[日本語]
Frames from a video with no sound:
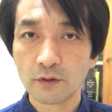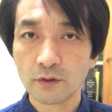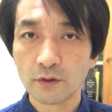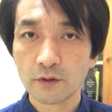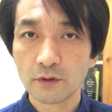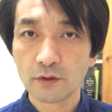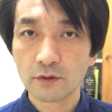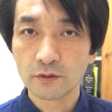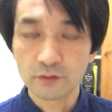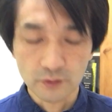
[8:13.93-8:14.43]

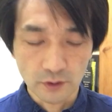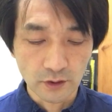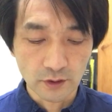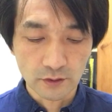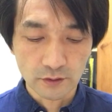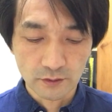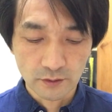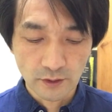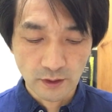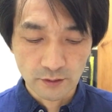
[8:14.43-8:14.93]
いうふうに
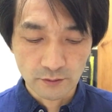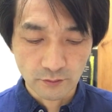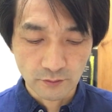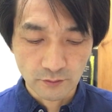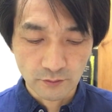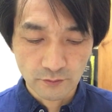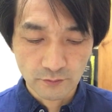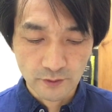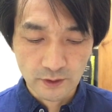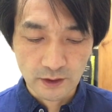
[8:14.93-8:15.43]

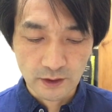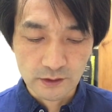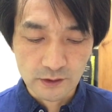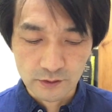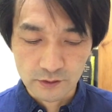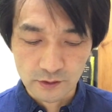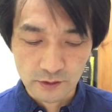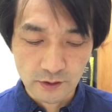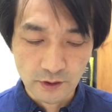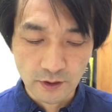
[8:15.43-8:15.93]
私
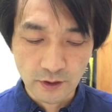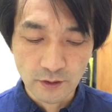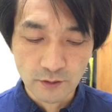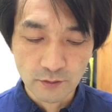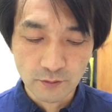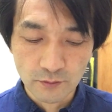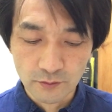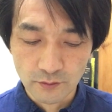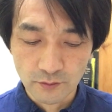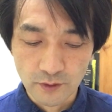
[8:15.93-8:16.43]
たち人間
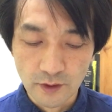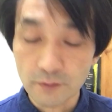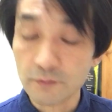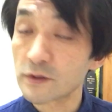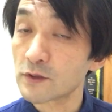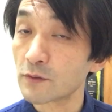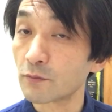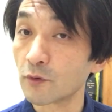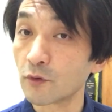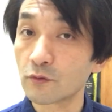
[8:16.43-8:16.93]
のことを神
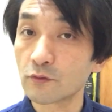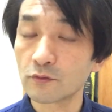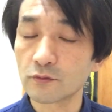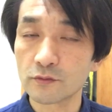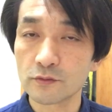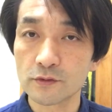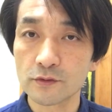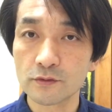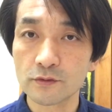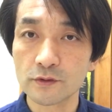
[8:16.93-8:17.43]
様よく
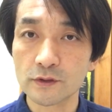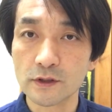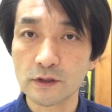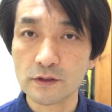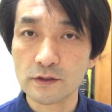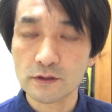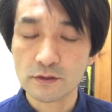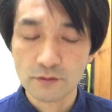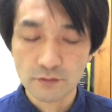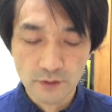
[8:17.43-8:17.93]
ご存知
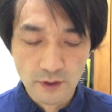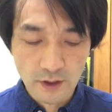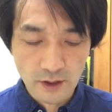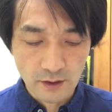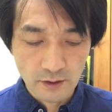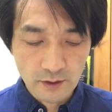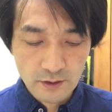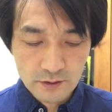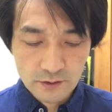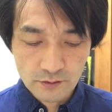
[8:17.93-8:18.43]
ですの
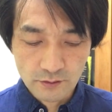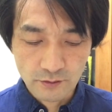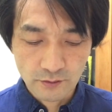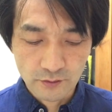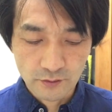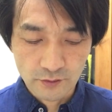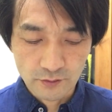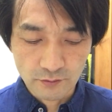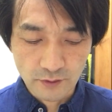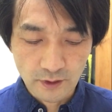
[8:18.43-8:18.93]
で、そのよ
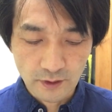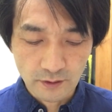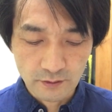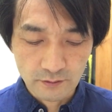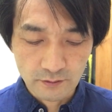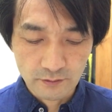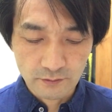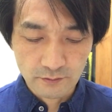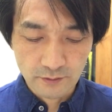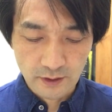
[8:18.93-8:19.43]
うに言われ
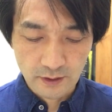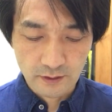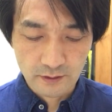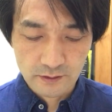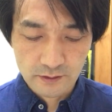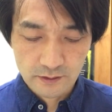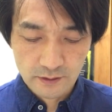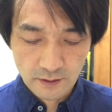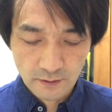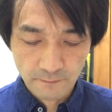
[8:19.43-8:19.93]
るわけで
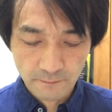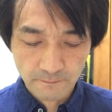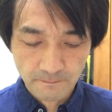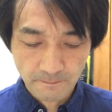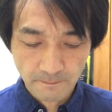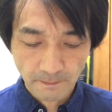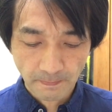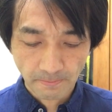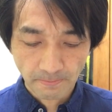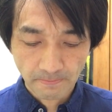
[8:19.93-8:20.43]
すね。
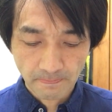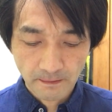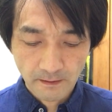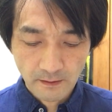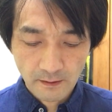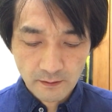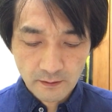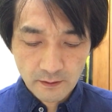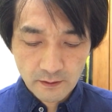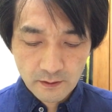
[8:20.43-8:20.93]

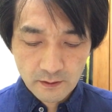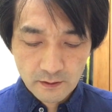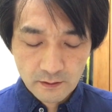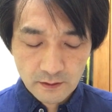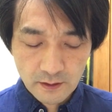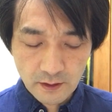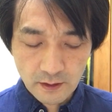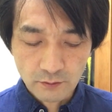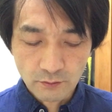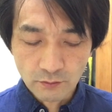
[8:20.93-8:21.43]

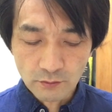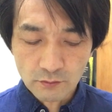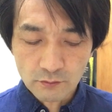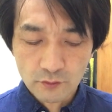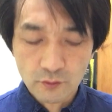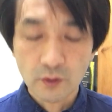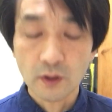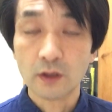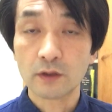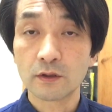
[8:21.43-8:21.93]
でどういう
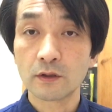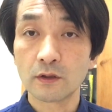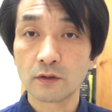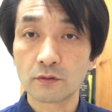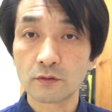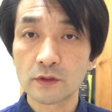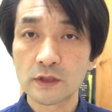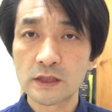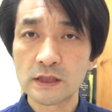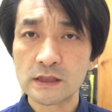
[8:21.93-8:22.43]
ことかっていう
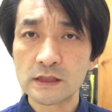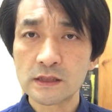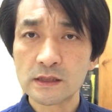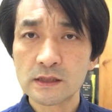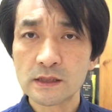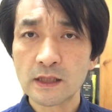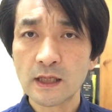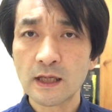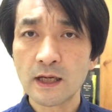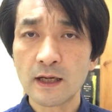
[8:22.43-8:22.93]
と、傷
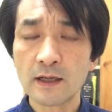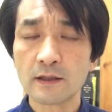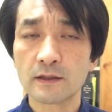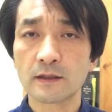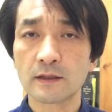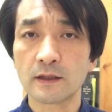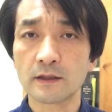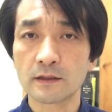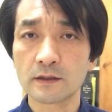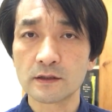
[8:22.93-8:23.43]
つけられ
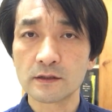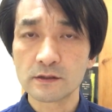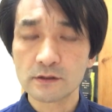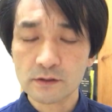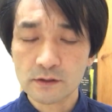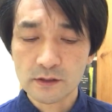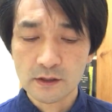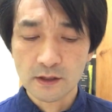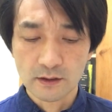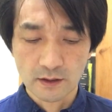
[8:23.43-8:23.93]
たり
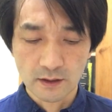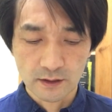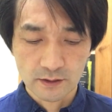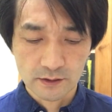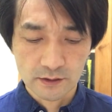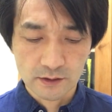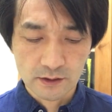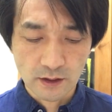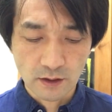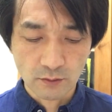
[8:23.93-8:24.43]
傷つけたり
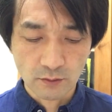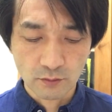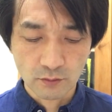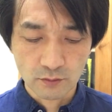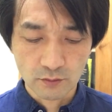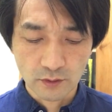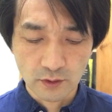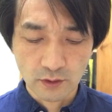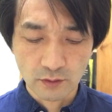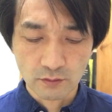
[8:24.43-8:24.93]
した
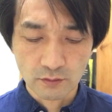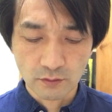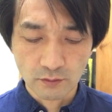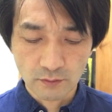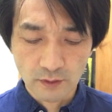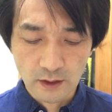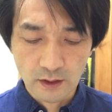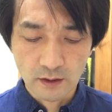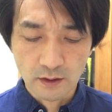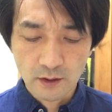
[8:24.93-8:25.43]
方っていうの
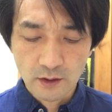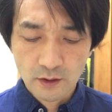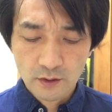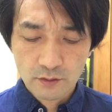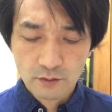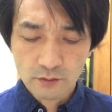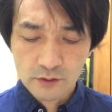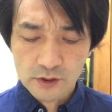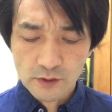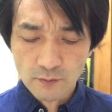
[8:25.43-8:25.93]
は
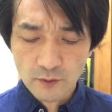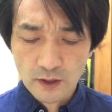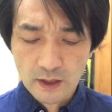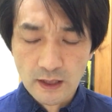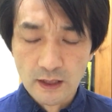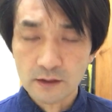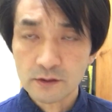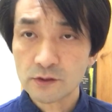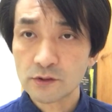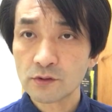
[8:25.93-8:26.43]
どうしても
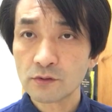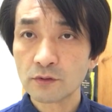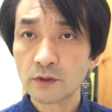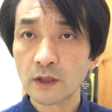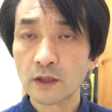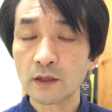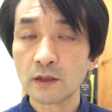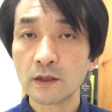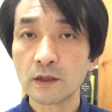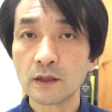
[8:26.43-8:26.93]
感情
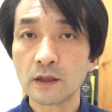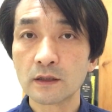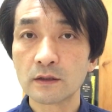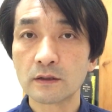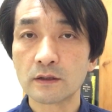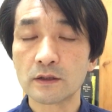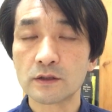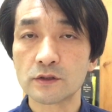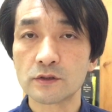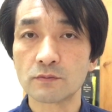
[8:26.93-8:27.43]
的になっ
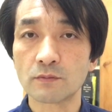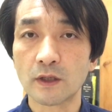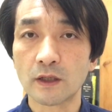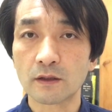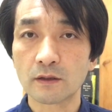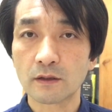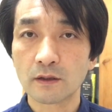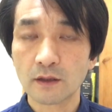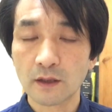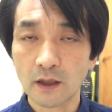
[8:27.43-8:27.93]
てしまっ
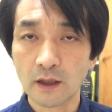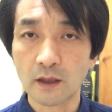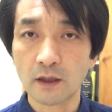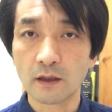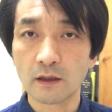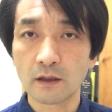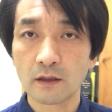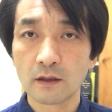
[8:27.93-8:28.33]
て、